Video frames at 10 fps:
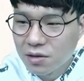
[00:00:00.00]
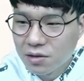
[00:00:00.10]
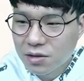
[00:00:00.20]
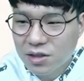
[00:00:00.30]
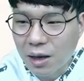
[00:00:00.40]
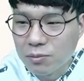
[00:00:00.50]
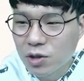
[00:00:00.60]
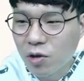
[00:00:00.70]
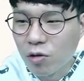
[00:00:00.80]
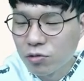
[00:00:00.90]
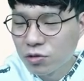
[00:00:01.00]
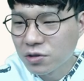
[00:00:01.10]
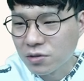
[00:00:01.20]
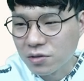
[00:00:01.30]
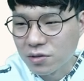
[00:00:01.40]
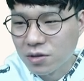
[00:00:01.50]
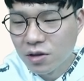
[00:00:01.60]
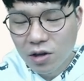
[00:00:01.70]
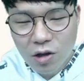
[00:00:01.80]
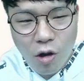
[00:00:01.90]
특히 남성의 얼굴은
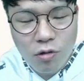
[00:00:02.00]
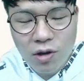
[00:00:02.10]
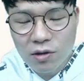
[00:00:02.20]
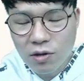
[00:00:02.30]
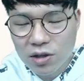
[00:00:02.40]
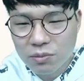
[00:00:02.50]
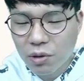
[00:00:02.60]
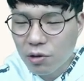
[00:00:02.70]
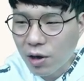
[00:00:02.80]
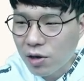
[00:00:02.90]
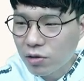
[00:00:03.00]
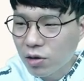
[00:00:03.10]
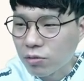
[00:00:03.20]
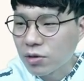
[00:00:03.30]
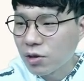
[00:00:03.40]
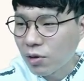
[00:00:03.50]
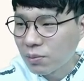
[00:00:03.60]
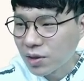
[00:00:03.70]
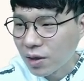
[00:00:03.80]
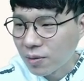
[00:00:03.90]
건강과는 별 관련이 없었다고
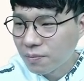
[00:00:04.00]
합니다.